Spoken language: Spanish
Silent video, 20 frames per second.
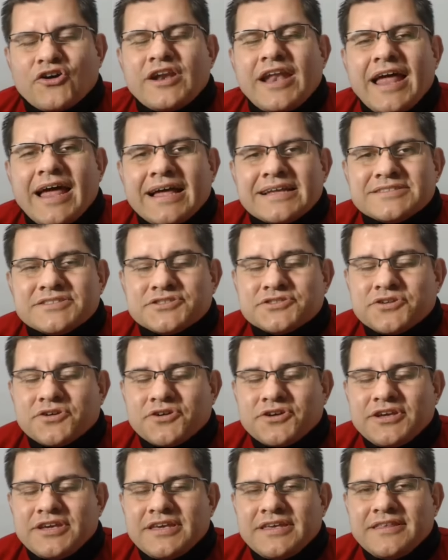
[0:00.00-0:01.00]
Hola,
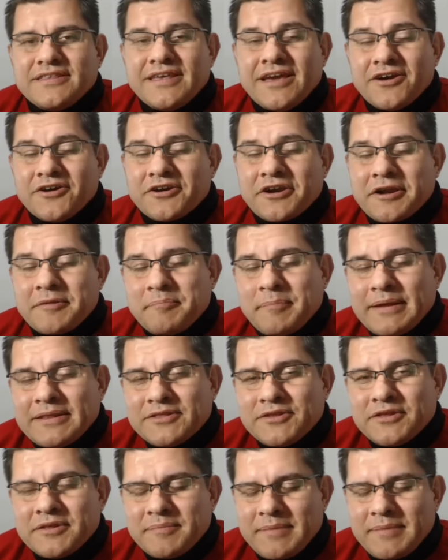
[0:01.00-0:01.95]
soy Diego Repeto